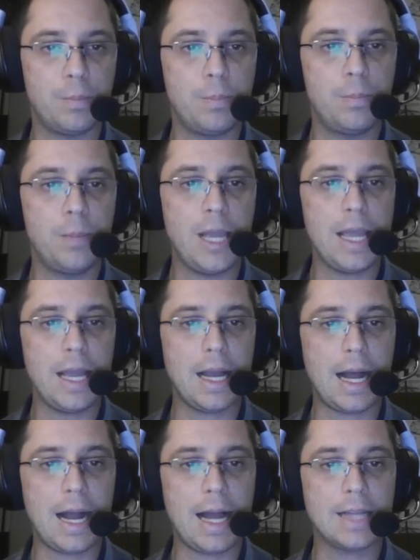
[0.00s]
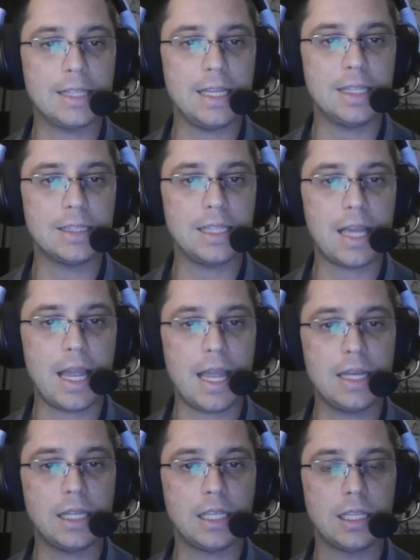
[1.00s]

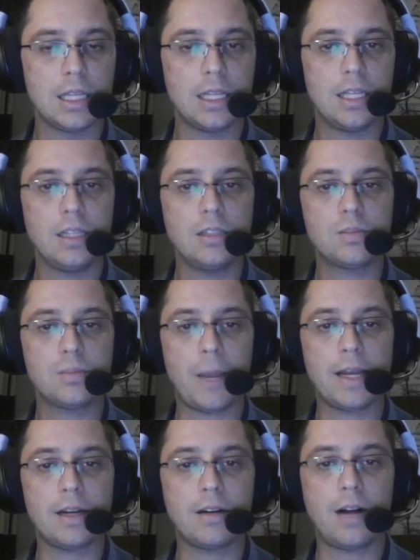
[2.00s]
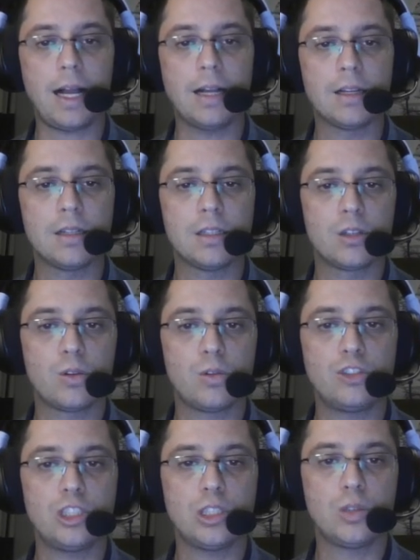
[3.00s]
BADDN e espera lá
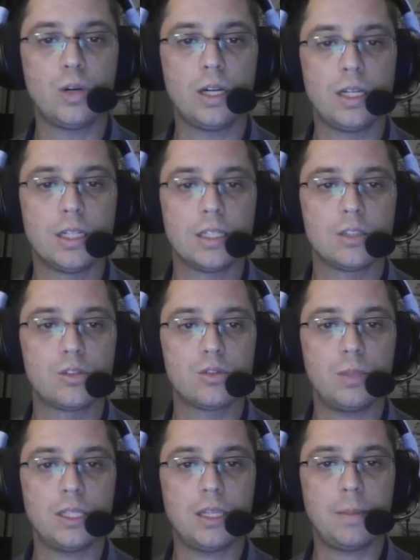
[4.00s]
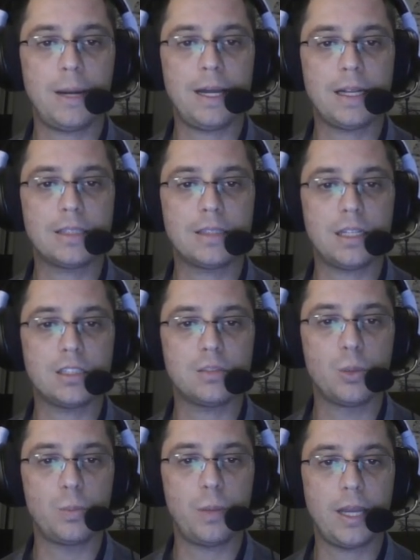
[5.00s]
continua subida para 3
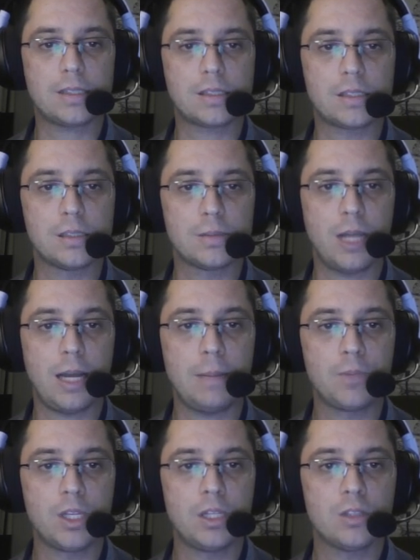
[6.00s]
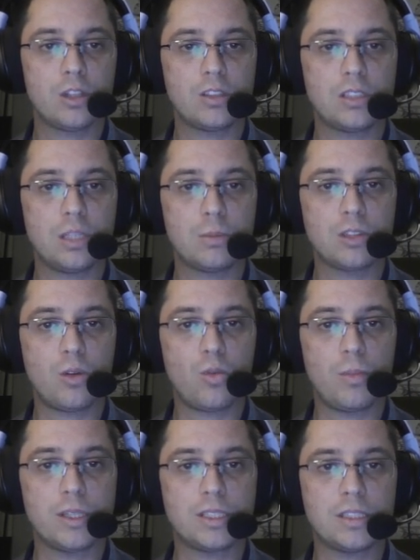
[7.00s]
mil pés. Tá? Nós temos
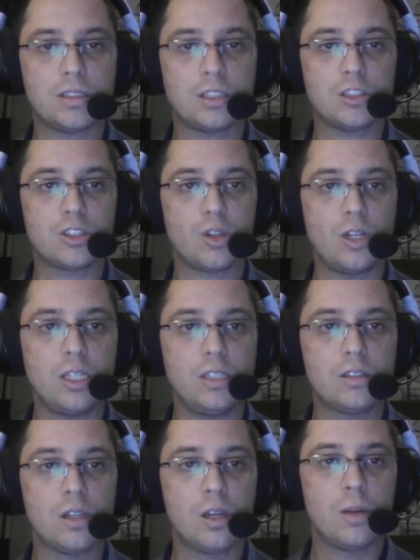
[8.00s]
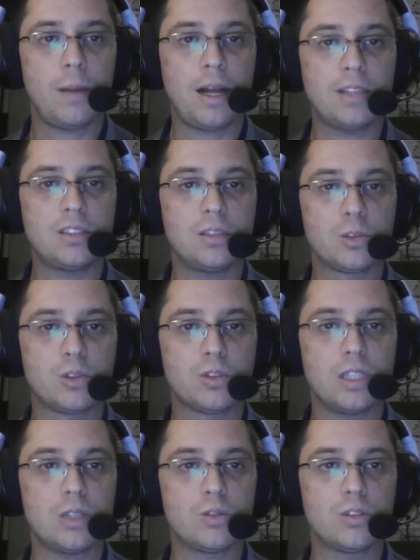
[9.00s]
algumas restrições, máximo
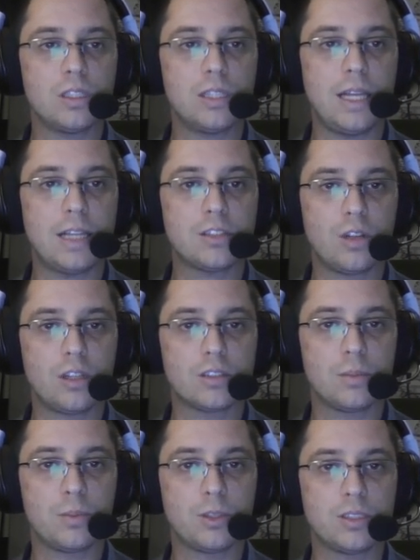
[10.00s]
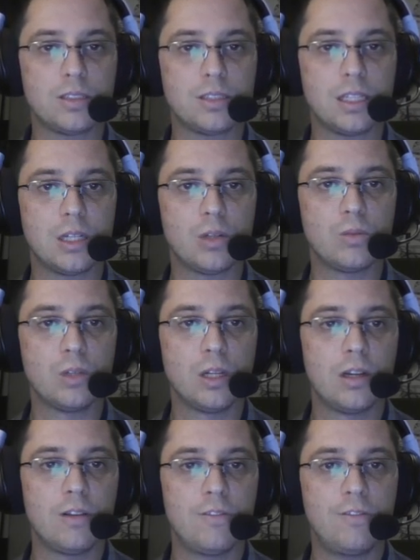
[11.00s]
210 nós na posição
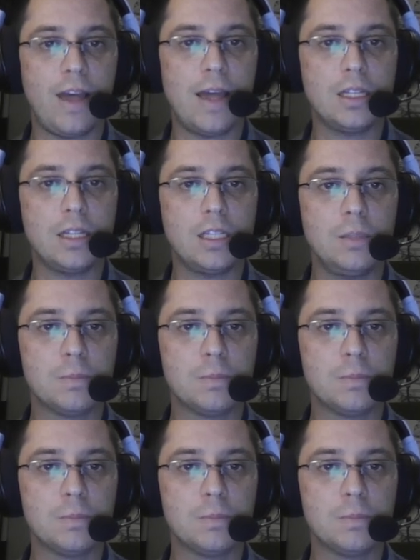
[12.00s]
Ferg,